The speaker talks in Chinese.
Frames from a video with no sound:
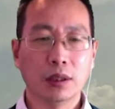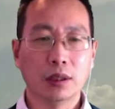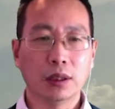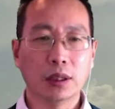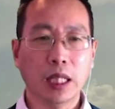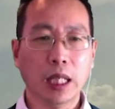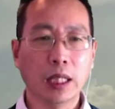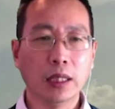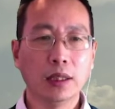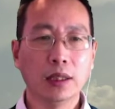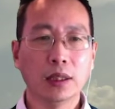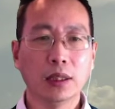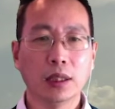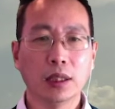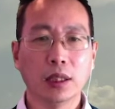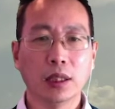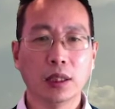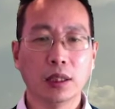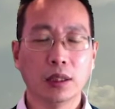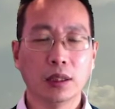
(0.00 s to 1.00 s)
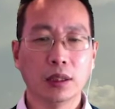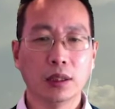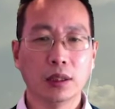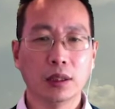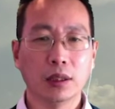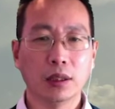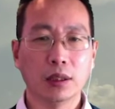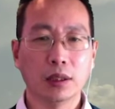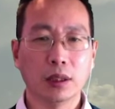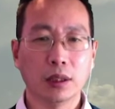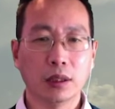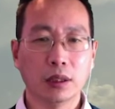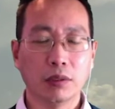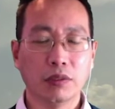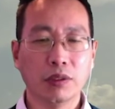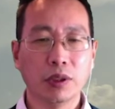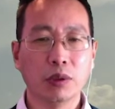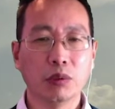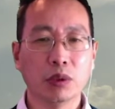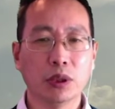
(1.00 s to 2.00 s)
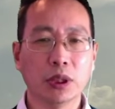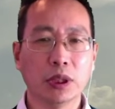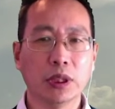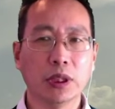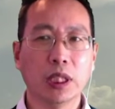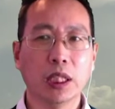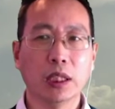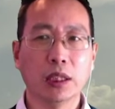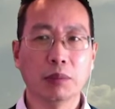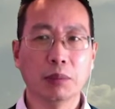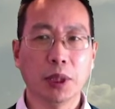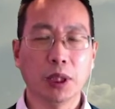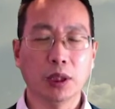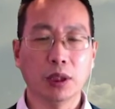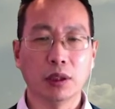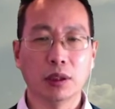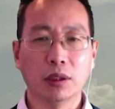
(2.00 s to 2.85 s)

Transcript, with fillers: 残疾人的这个费用是一样的嘛。